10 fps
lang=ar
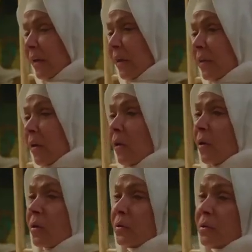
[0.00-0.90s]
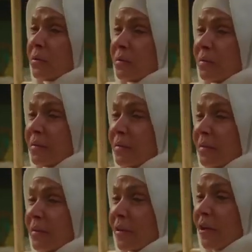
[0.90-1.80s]
يعني خلاص
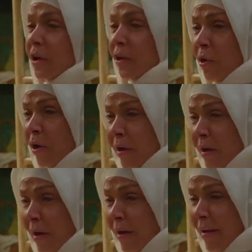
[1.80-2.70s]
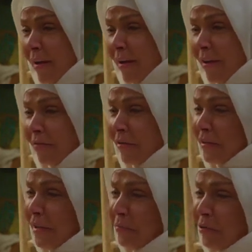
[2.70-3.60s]
رحنا في
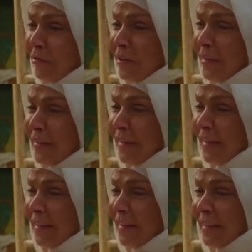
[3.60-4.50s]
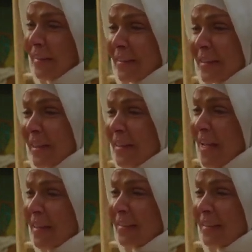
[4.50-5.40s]
ايدين مفيدة
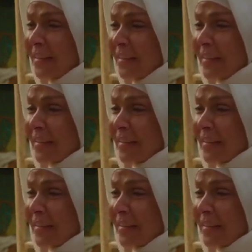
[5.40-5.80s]
تصدقي دي